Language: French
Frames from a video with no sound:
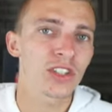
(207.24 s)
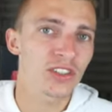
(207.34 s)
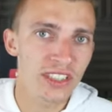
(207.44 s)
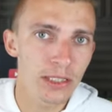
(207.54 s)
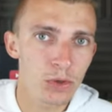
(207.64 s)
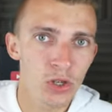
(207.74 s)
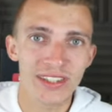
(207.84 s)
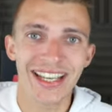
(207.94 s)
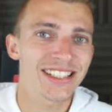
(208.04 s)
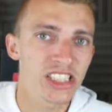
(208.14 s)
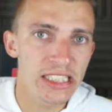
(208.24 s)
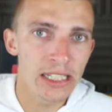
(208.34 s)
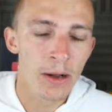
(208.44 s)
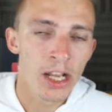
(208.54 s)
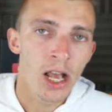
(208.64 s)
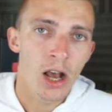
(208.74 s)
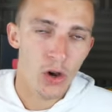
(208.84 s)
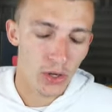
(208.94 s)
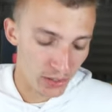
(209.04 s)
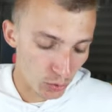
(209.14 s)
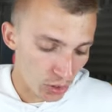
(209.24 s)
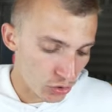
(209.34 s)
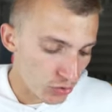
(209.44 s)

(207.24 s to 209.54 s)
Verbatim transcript: sensible, tactile. et donc quand